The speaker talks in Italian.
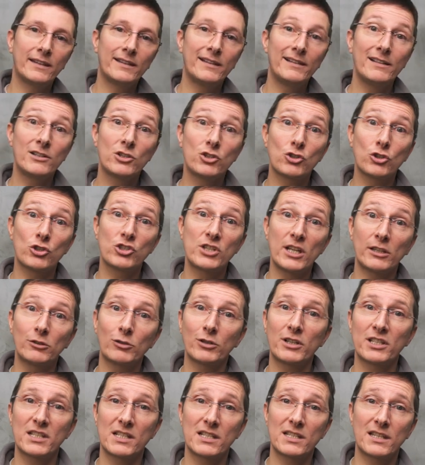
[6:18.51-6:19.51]
del
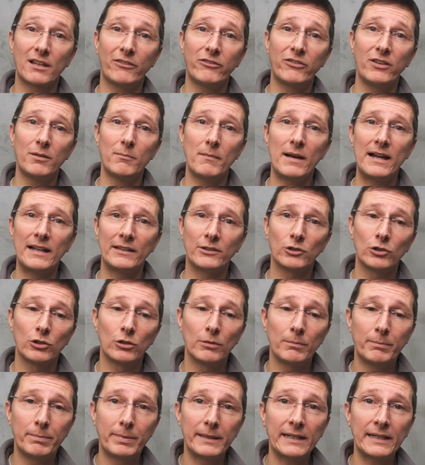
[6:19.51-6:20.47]
soggetto che si sta filmando,